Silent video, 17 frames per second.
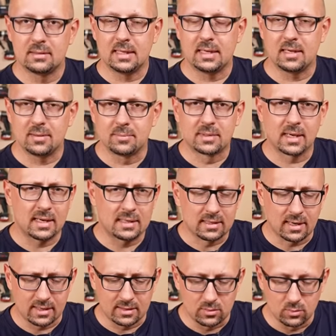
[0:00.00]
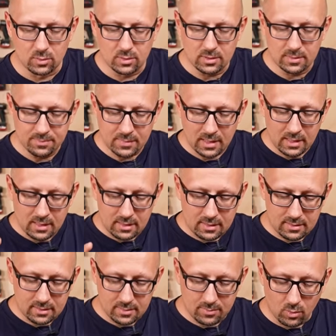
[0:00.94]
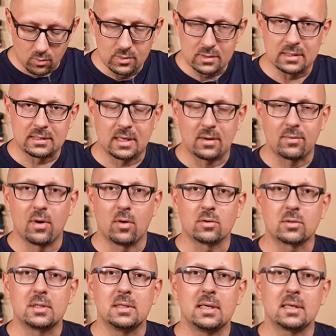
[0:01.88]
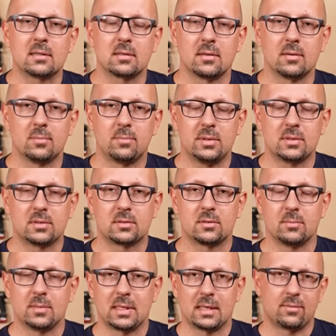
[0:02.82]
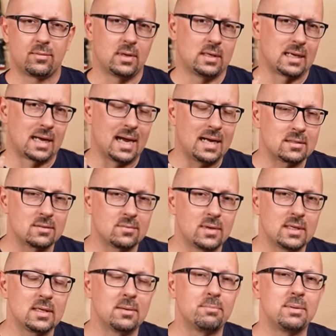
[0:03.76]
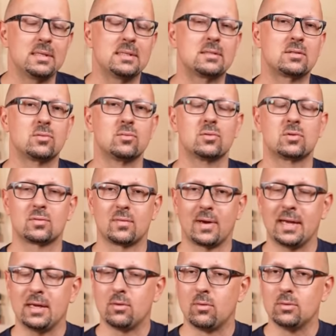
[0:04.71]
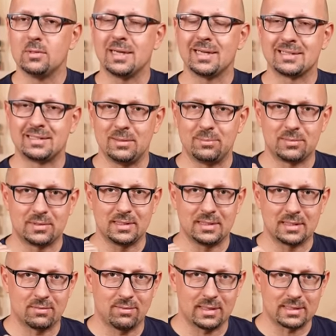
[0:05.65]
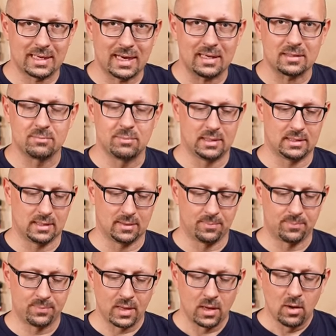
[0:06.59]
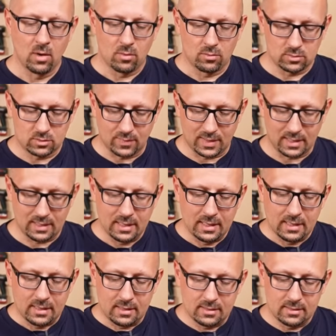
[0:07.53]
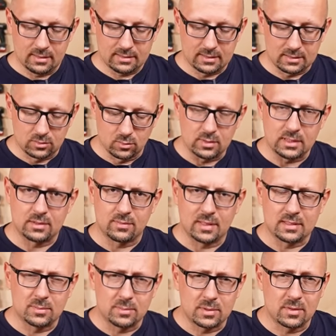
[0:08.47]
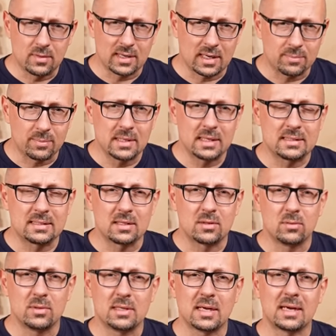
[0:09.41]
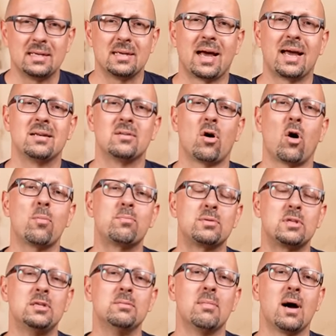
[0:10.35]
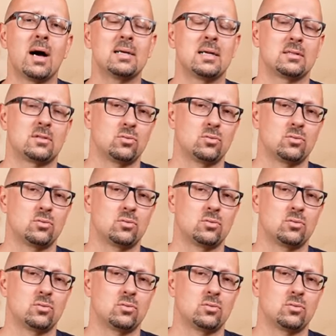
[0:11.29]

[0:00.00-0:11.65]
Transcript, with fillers: DRM330 ähm, und ist dafür ausgelegt äh, bis mit, für eine Rasenfläche bis zu 270 Quadratmeter. Und zwar äh, ist es so, die 270 Quadratmeter ist natürlich ein, ein, optimaler